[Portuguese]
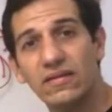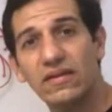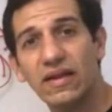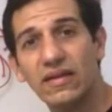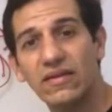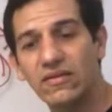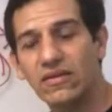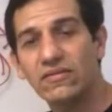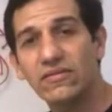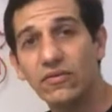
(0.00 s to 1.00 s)
tá aqui ó,
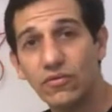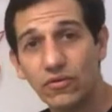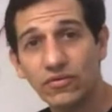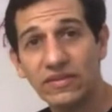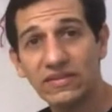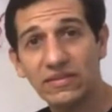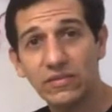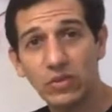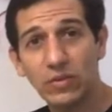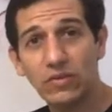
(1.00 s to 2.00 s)
vou fazer a
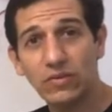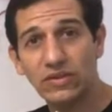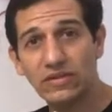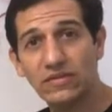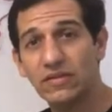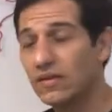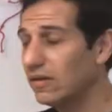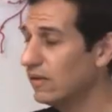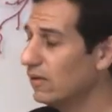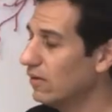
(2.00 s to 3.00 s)
mesma coisa
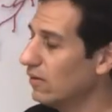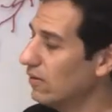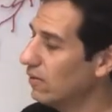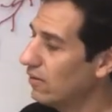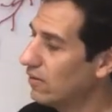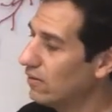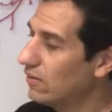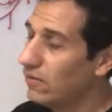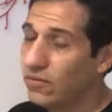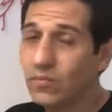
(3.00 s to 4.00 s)

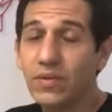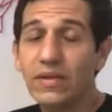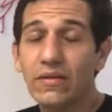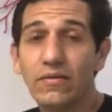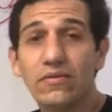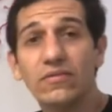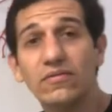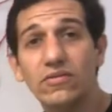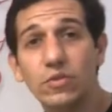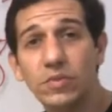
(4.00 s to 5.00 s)
num pneu
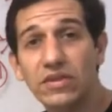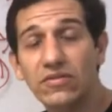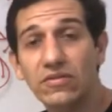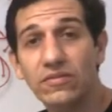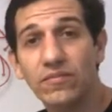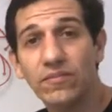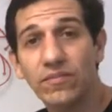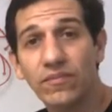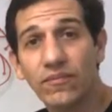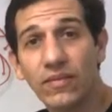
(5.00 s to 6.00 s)
de speed
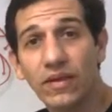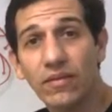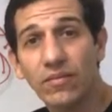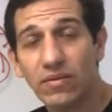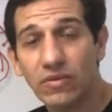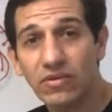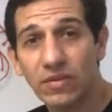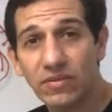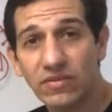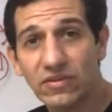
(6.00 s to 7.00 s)
para mostrar
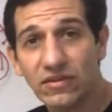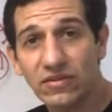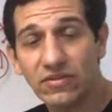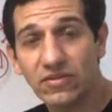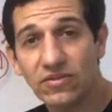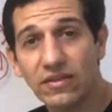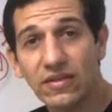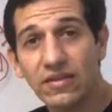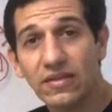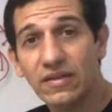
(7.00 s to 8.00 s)
para vocês
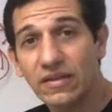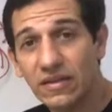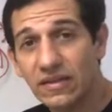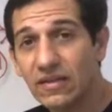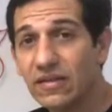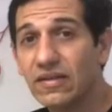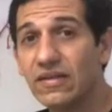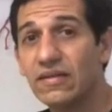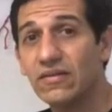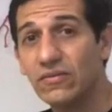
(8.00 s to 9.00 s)
que
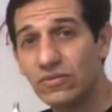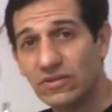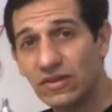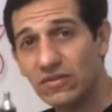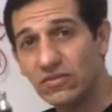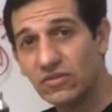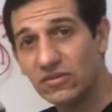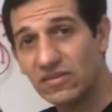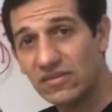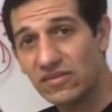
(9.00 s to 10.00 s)
um cilindro de
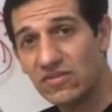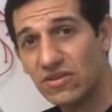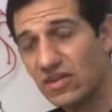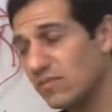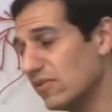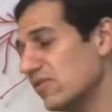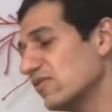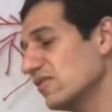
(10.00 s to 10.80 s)
16 gramas